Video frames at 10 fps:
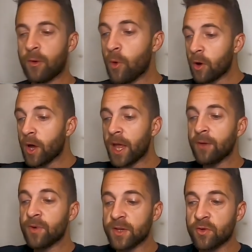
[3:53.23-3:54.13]
Luego hay
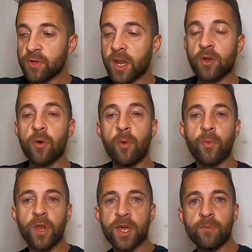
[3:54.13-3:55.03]
algunas otras, como
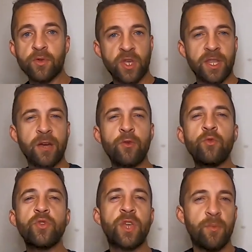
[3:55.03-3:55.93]
por ejemplo Santa
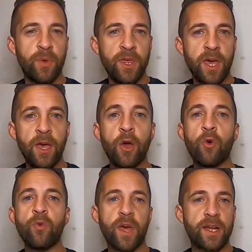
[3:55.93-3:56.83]
Cruz, que pide
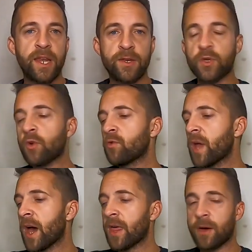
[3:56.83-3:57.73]
una declaración
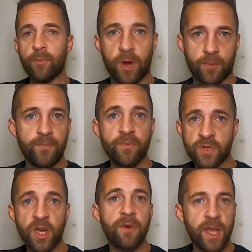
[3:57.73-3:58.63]
jurada. Bueno,
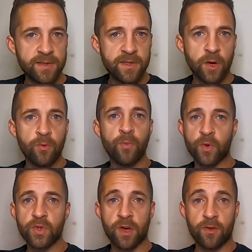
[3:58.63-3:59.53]
ya verás según
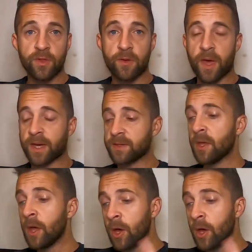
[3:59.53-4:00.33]
vos a dónde viajes.